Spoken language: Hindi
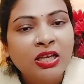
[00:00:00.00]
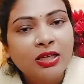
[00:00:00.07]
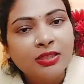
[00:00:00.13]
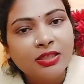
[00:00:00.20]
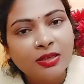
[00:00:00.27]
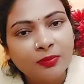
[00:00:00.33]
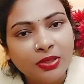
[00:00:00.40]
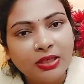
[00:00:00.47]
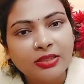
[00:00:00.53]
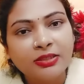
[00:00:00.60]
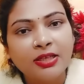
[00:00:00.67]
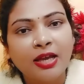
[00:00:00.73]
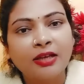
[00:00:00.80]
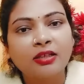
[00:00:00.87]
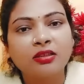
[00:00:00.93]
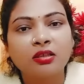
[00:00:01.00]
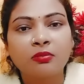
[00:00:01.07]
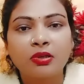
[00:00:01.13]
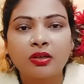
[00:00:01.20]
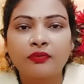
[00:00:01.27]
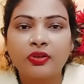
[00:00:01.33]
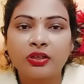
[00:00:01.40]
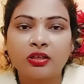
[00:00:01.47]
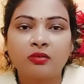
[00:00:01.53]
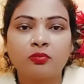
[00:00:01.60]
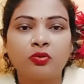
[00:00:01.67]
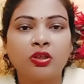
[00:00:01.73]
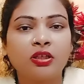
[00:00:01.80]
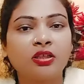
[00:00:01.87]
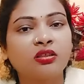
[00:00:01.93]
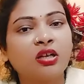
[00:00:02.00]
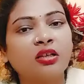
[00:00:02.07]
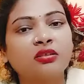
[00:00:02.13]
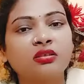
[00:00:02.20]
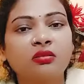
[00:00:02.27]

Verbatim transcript: कि हम कहीं जाए ना तो हमारा वेलकम हो लेकिन गैस